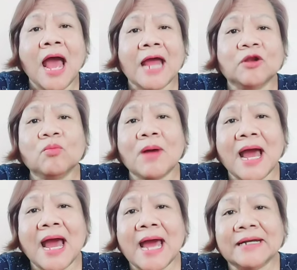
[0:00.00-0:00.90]
อนุ
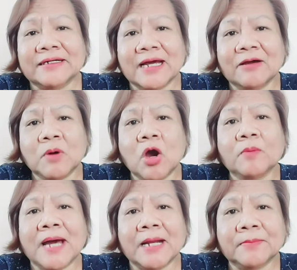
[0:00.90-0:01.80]
บาลนะเพาะ
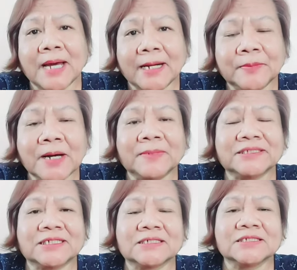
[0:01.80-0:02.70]
พันธุ์มันเพื่อมัน
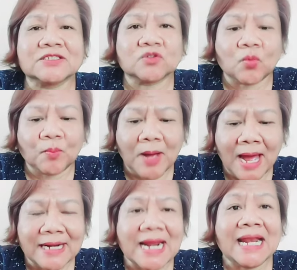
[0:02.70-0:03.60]
จะคืนสู่ป่า
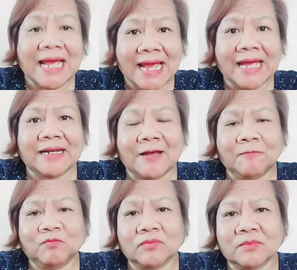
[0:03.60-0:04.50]
นั่นแหละนะ
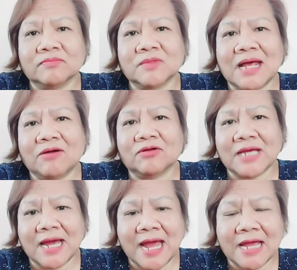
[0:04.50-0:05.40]
เรา
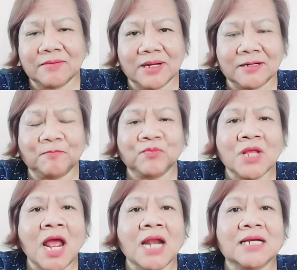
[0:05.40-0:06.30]
อย่าให้มัน
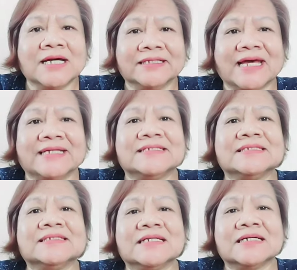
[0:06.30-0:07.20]
เหลือแต่
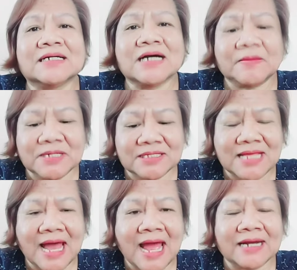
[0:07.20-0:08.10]
ชื่อเลยพี
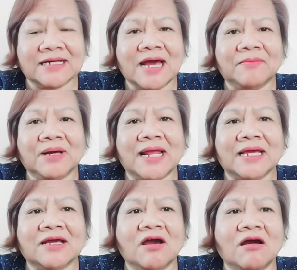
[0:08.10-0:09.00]
ต้าเดี๋ยวทำอะไร
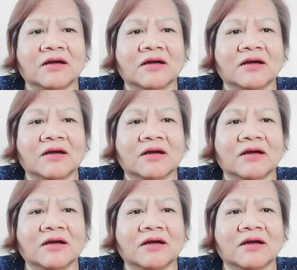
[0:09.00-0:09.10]
ก็